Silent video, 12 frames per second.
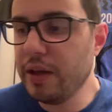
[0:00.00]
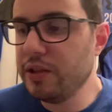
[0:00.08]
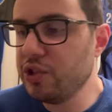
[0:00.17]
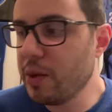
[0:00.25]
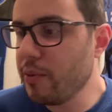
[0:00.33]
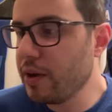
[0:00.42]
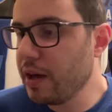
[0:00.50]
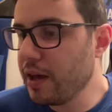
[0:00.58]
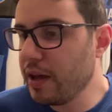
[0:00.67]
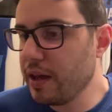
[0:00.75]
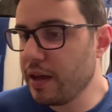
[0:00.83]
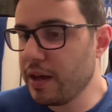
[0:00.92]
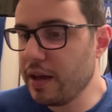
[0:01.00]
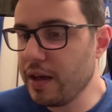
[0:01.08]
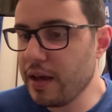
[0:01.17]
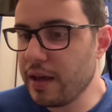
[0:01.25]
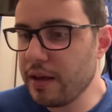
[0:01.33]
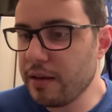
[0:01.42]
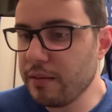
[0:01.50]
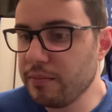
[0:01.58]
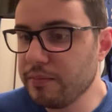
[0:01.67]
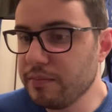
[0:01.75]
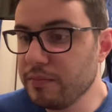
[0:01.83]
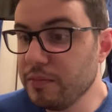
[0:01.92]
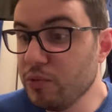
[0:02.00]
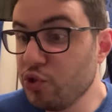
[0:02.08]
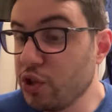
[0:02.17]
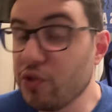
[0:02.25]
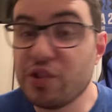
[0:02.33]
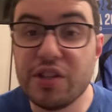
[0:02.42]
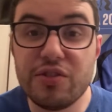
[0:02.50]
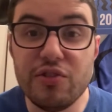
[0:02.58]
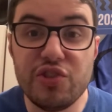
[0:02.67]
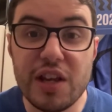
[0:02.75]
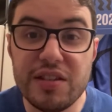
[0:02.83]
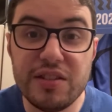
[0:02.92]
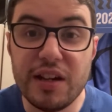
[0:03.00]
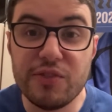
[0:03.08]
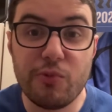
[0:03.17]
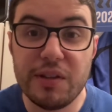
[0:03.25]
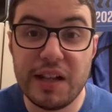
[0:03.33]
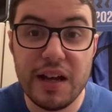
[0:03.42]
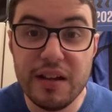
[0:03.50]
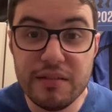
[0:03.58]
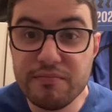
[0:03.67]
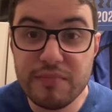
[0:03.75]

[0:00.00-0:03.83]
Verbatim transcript: diciamo che in un certo senso il Chelsea è una squadra,